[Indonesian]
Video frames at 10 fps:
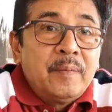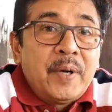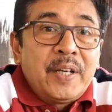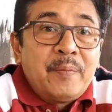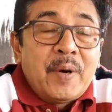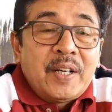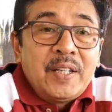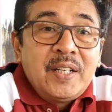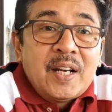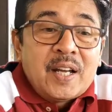
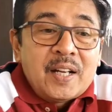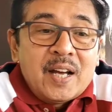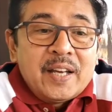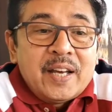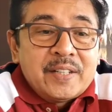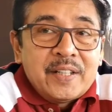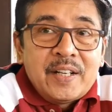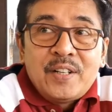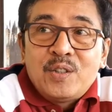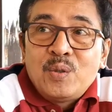Pagi-pagi dilarang
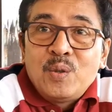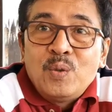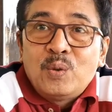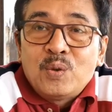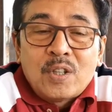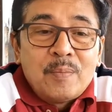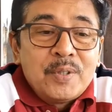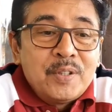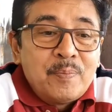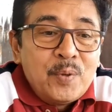ayahnya dan disuruh utusan
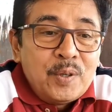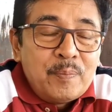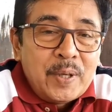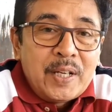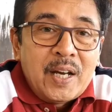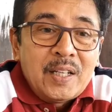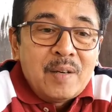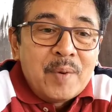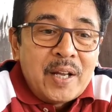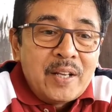menjemput. Padahal
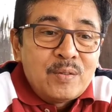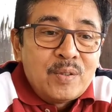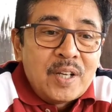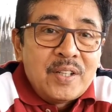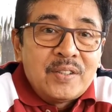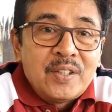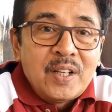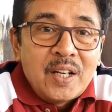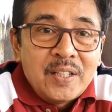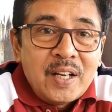kemarin sudah
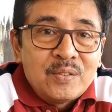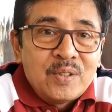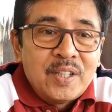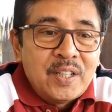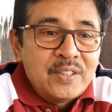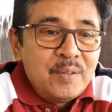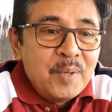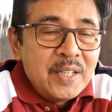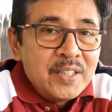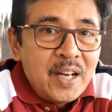diizinkannya, sudah dikasih
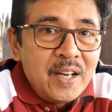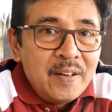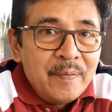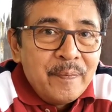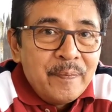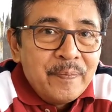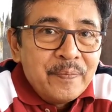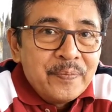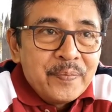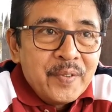belanja.
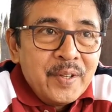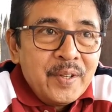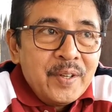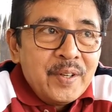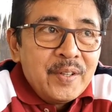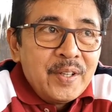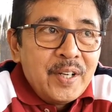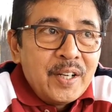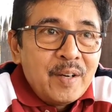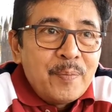
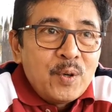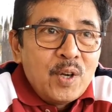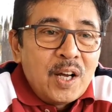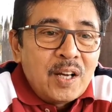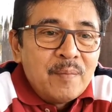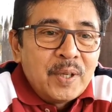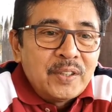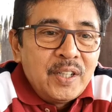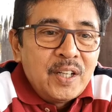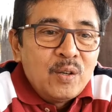Jadi ada pergolakan
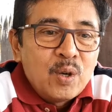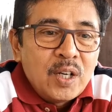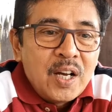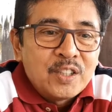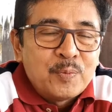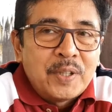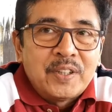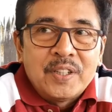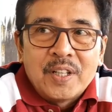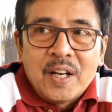batin keluarga
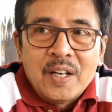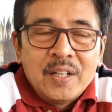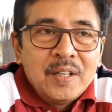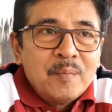sepertinya